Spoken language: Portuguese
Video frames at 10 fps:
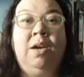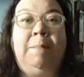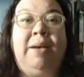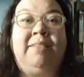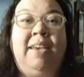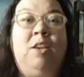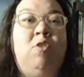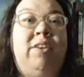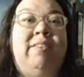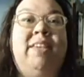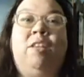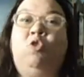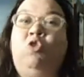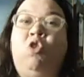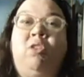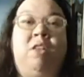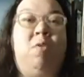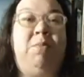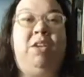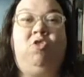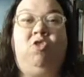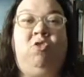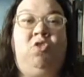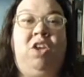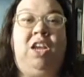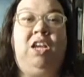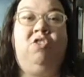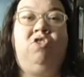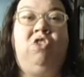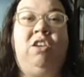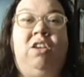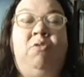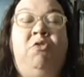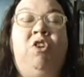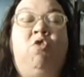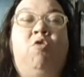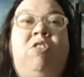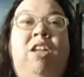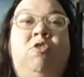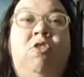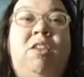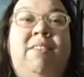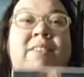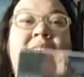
Mas a Heloísa era totalmente diferente e foi contra todas as